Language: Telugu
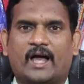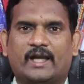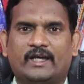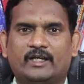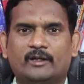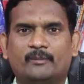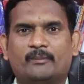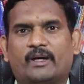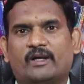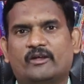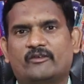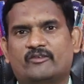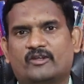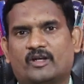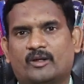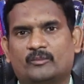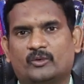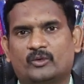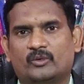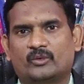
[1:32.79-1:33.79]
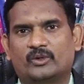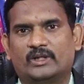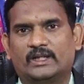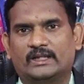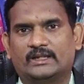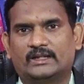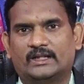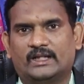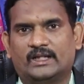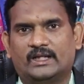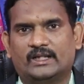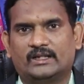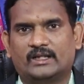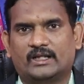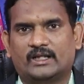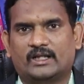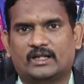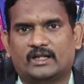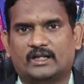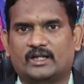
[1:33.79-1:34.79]
అన్ని పరిశ్రమలు
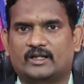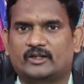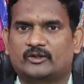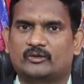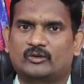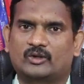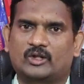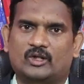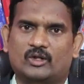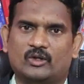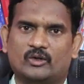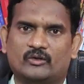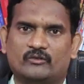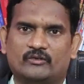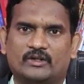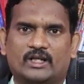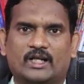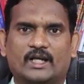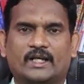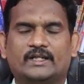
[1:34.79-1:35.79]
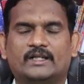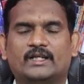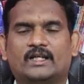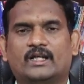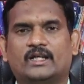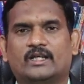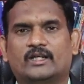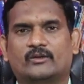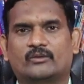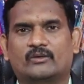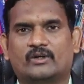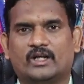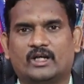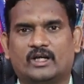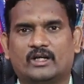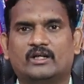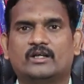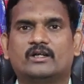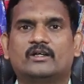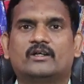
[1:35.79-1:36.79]
లేనట్లయితే కనుక యూనిట్లు వీటిలన్నిటిని కూడా